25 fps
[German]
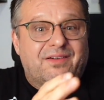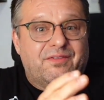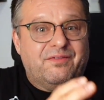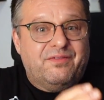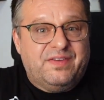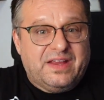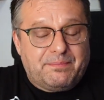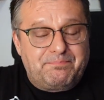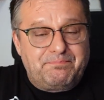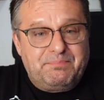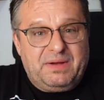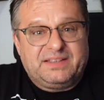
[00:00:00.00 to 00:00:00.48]

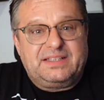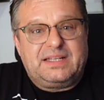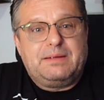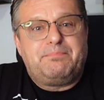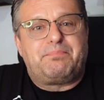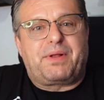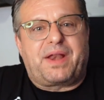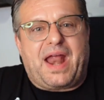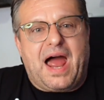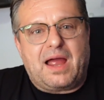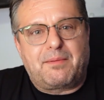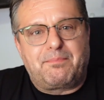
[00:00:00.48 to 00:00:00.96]
wird man die
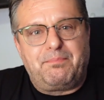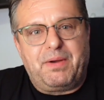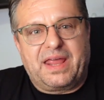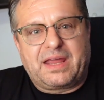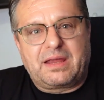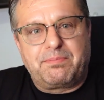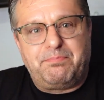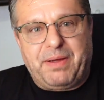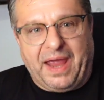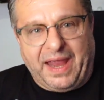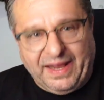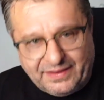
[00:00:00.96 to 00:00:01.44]
Prag
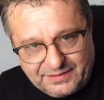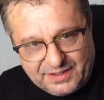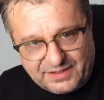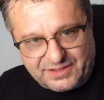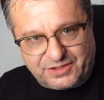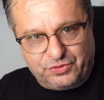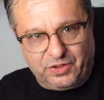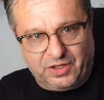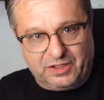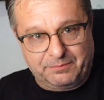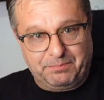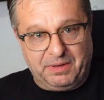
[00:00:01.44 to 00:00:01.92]
Black
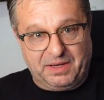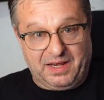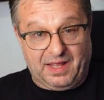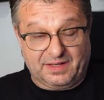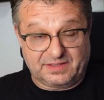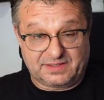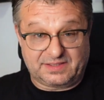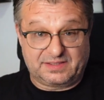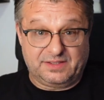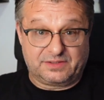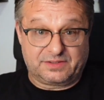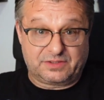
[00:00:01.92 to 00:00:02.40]
Panthers dort
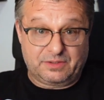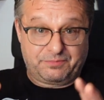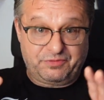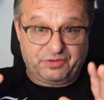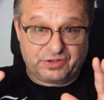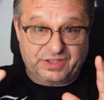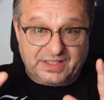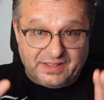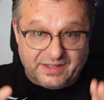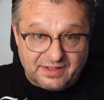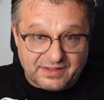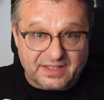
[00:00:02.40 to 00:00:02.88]
belassen. Also
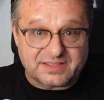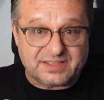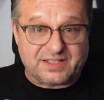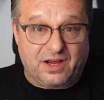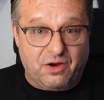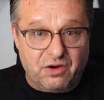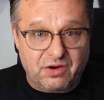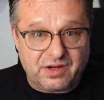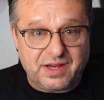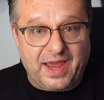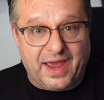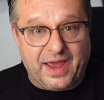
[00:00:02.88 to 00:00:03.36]
von denen hat es
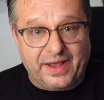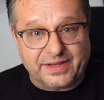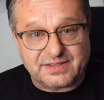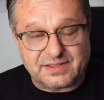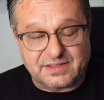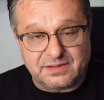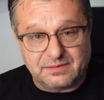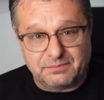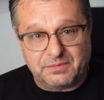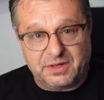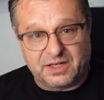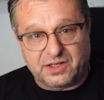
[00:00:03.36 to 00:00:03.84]
auch
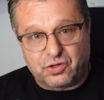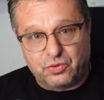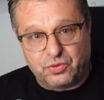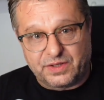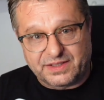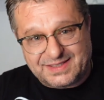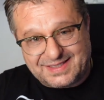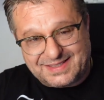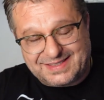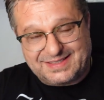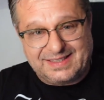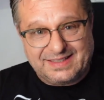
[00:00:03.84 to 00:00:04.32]
geheißen, mal
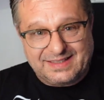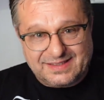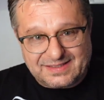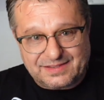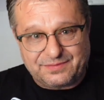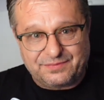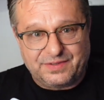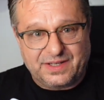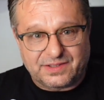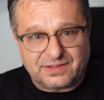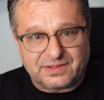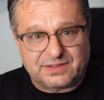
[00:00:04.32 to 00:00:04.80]
kurz,
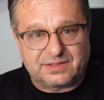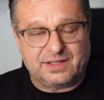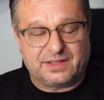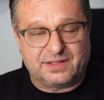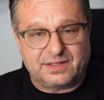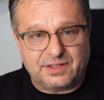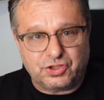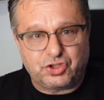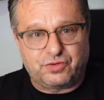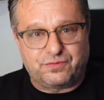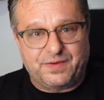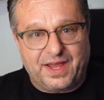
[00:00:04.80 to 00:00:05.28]
das wird
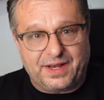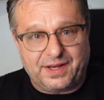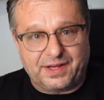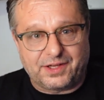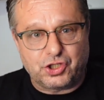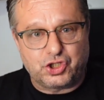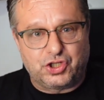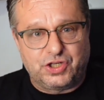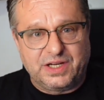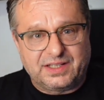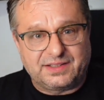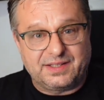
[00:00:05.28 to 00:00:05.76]
äh, schwere
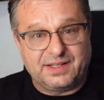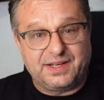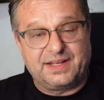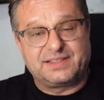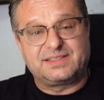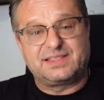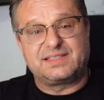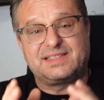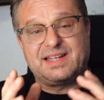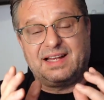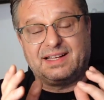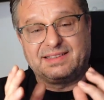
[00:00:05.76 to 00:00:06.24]
Geschichte
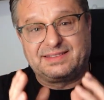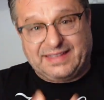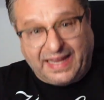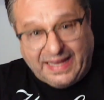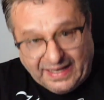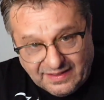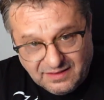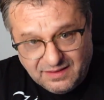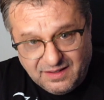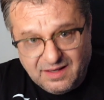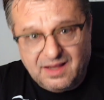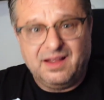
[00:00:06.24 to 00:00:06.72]
nächstes Jahr,
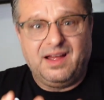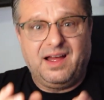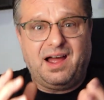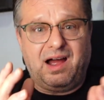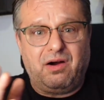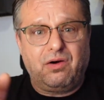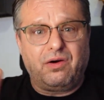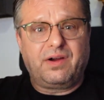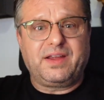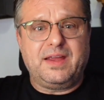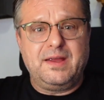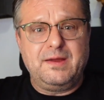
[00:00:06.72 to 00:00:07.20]
denn
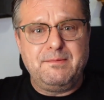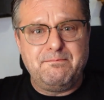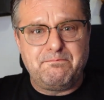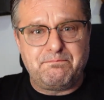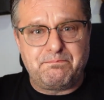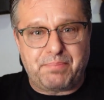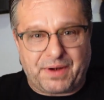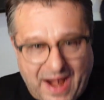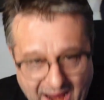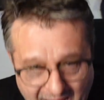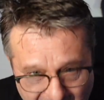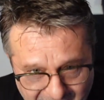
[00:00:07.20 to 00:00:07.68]
auch
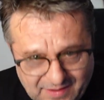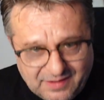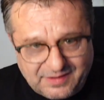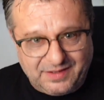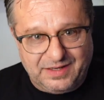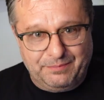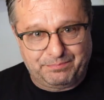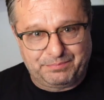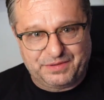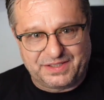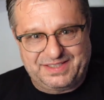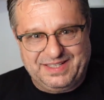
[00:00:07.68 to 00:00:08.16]
in Prag
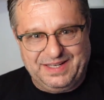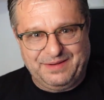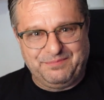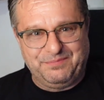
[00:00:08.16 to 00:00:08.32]
gibt es